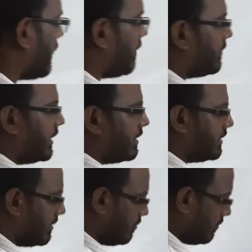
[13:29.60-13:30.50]
আমরা এখান
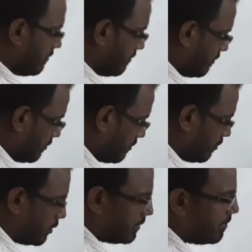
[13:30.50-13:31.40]
থেকে
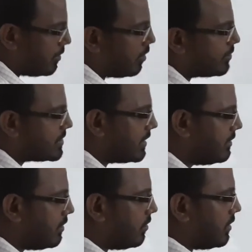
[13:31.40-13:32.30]
প্রতিবিম্বের অবস্থান
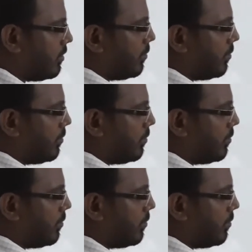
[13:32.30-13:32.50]
নির্ণয় করতে পারি